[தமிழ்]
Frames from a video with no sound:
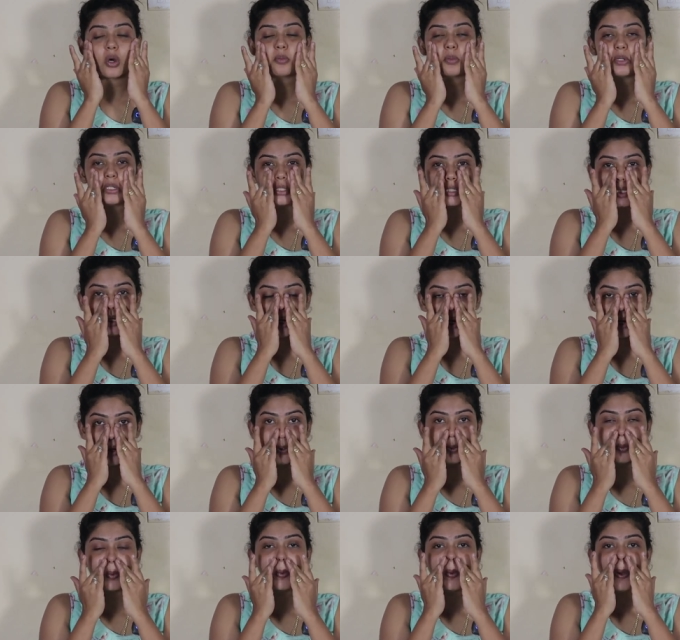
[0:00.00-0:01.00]
நார்மல் ஸ்கின்
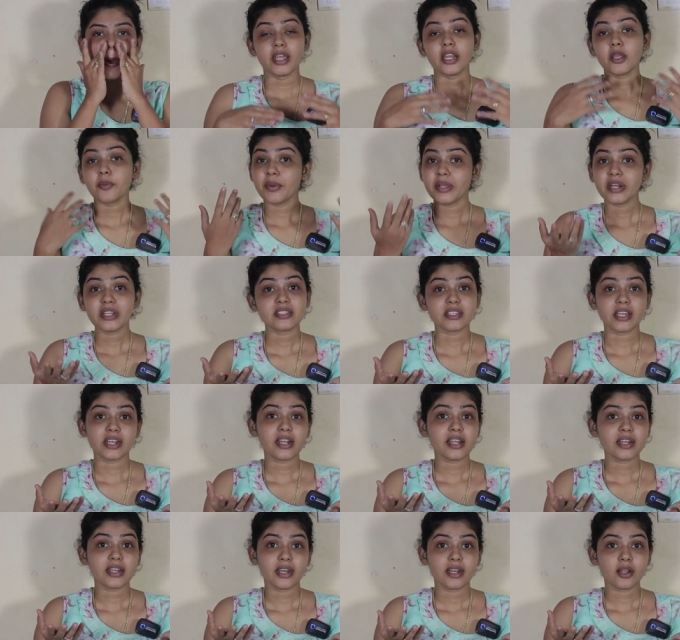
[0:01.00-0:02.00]
ஆகிடும் நிறைய பேருக்கு
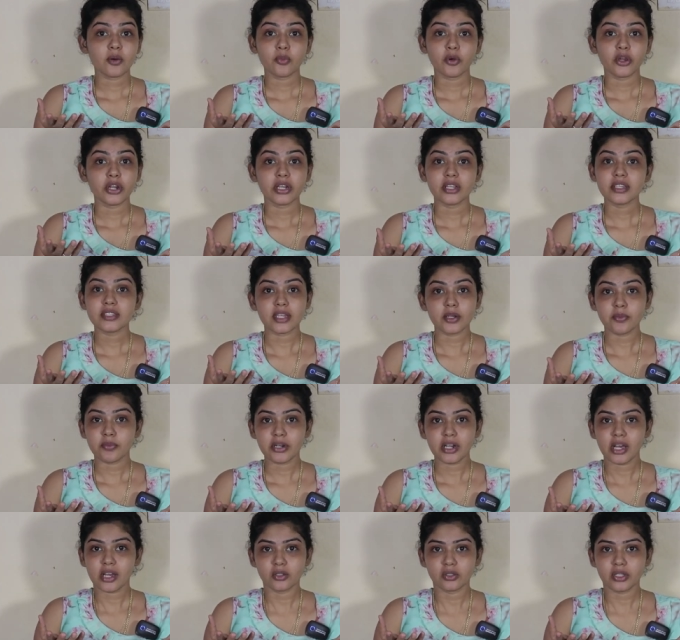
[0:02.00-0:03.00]
சன்லைட்லலாம் போயிட்டு
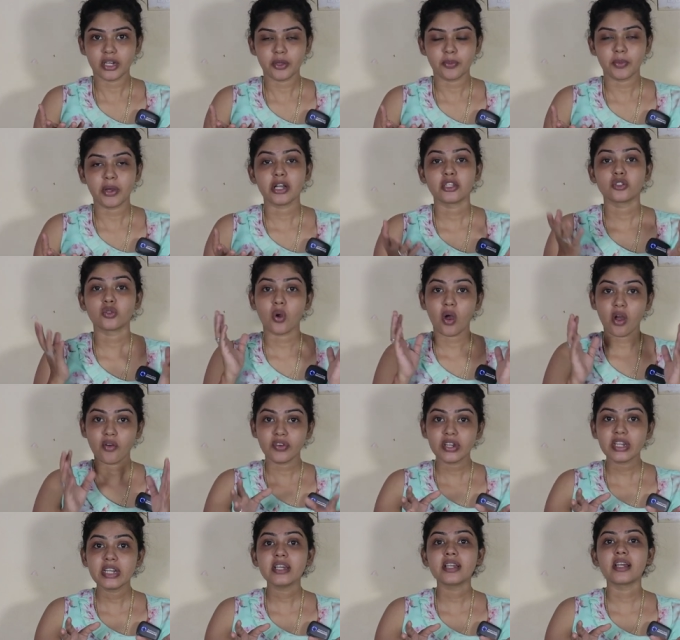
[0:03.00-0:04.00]
சன்பன் ஆகும் தெரியுமா ஸோ
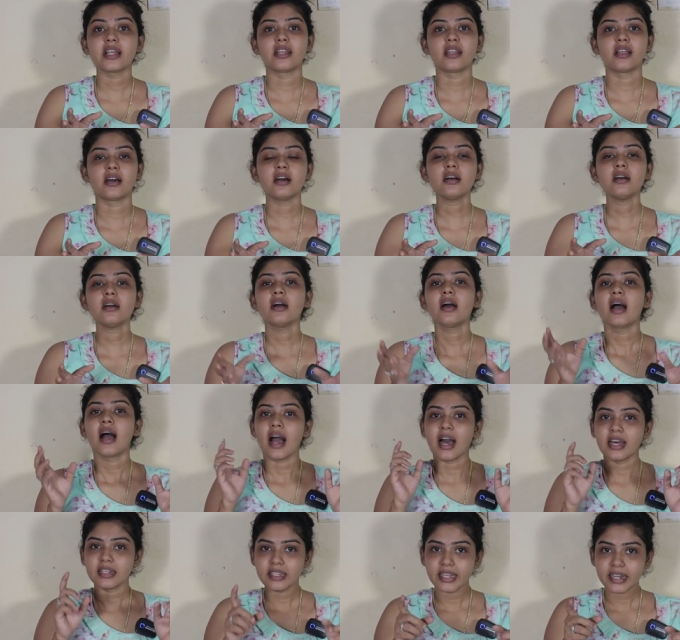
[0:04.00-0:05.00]
அவங்களுக்கெல்லாம்
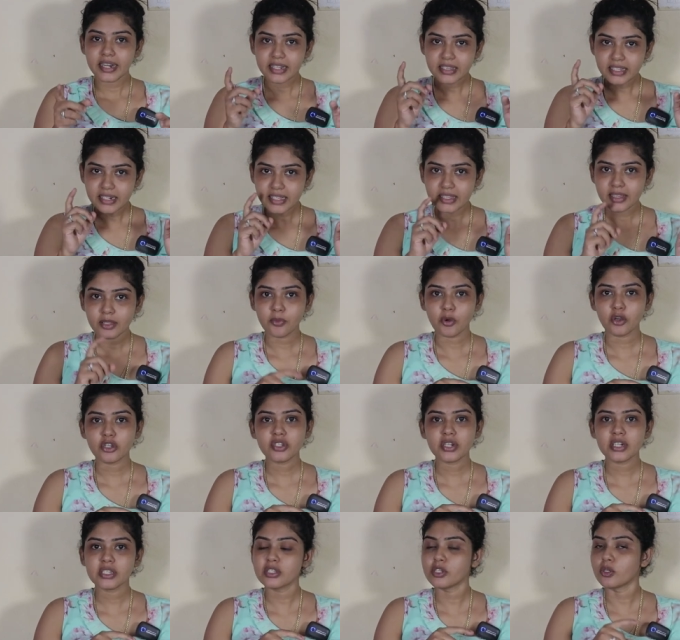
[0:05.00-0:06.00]
அந்த இடத்துல இந்த
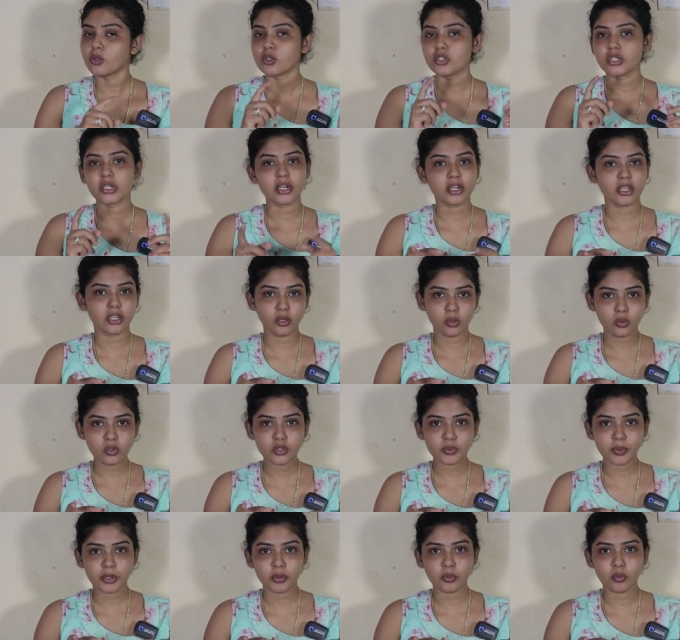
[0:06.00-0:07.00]
மாய்ச்சரைசிங் லோஷனை நீங்கள்
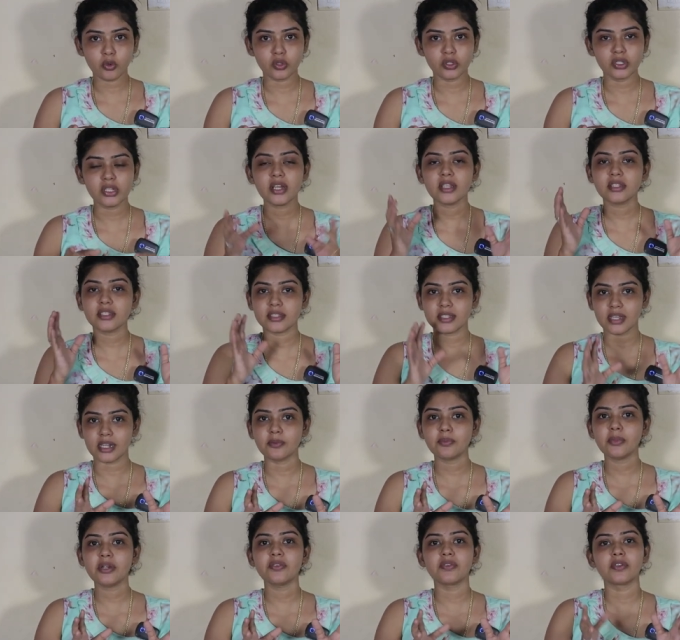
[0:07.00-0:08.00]
யூஸ் பண்ணும்போது அந்த
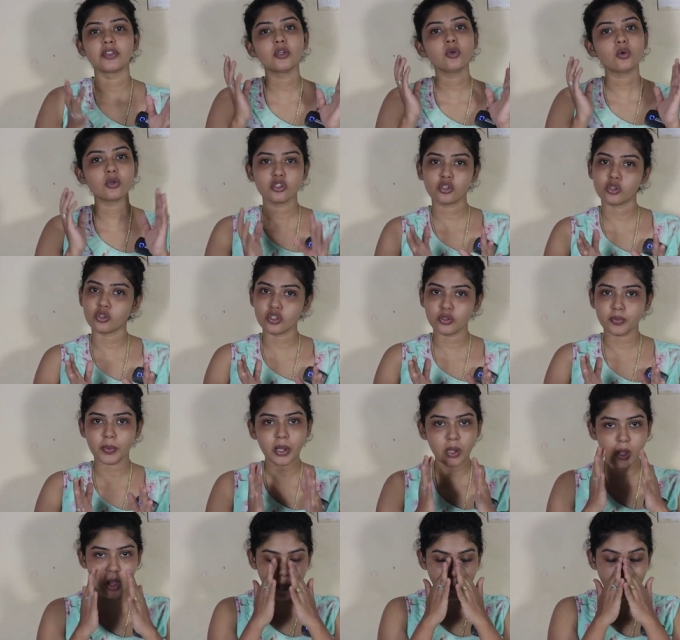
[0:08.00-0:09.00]
சன்பன் வந்து கொஞ்சம்
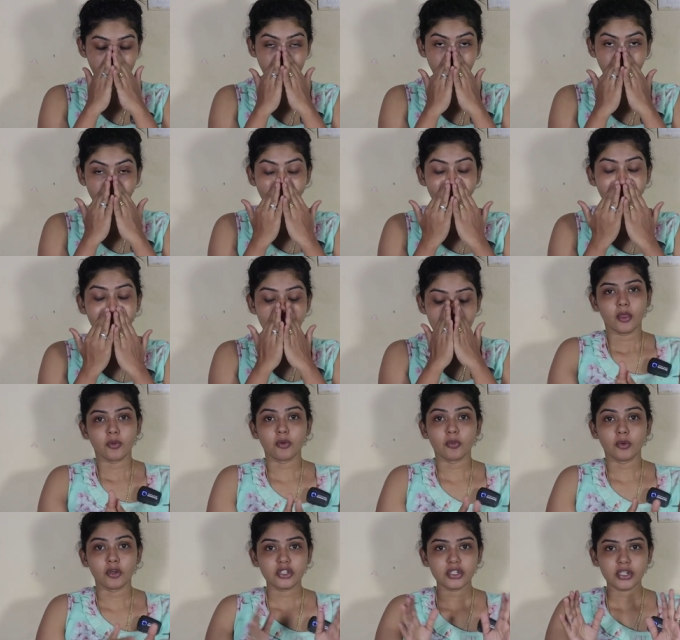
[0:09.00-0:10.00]
கொஞ்சமாக காமாயிடும்
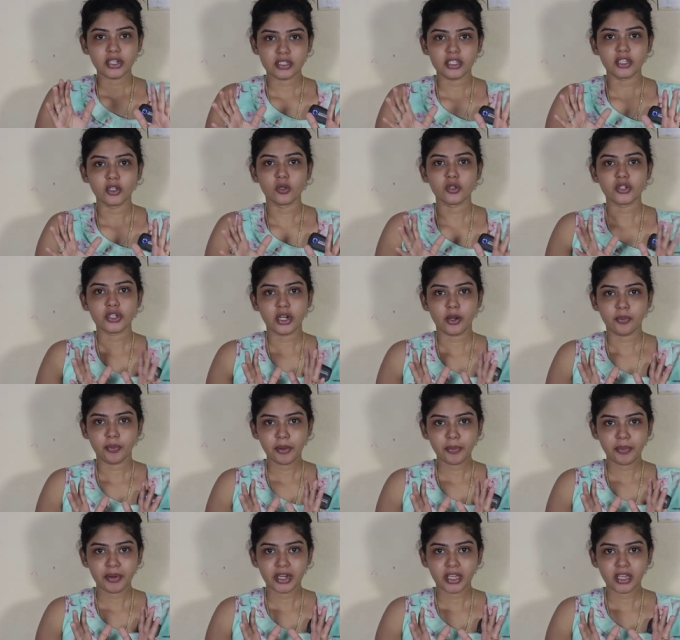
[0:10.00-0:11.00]
இப்போ மாய்ச்சரைசிங் லோஷன்
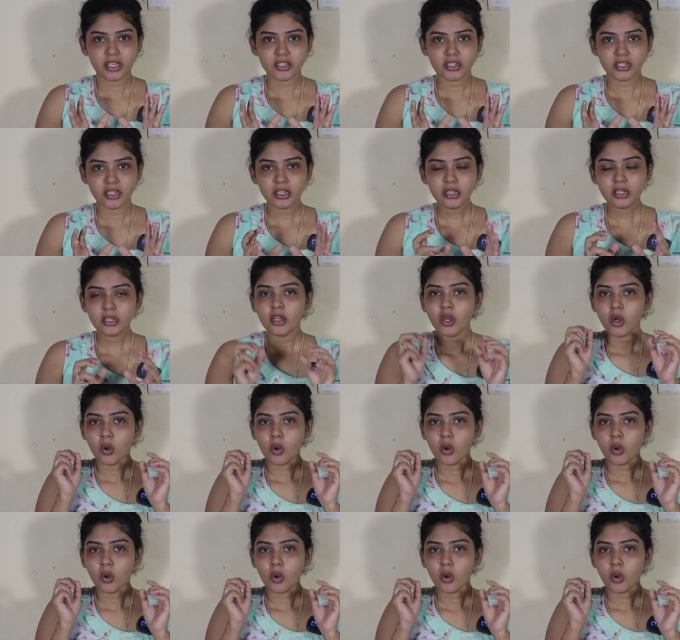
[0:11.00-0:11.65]
அப்ளை பண்ணியாச்சு